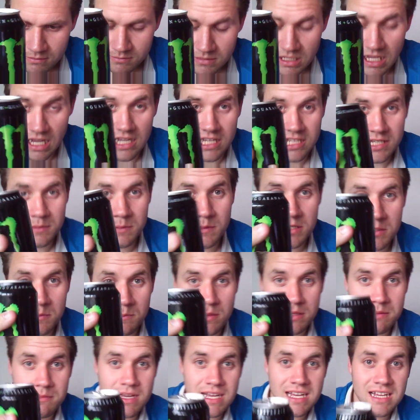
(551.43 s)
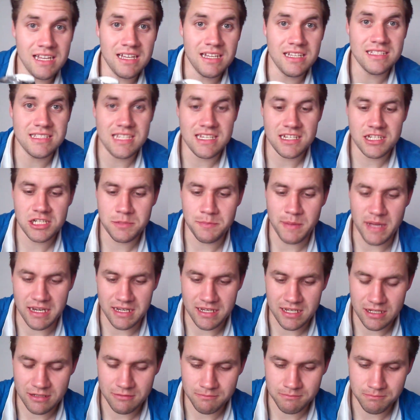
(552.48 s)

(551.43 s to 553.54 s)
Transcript: Ja, ich, ich bin mal sehr gespannt.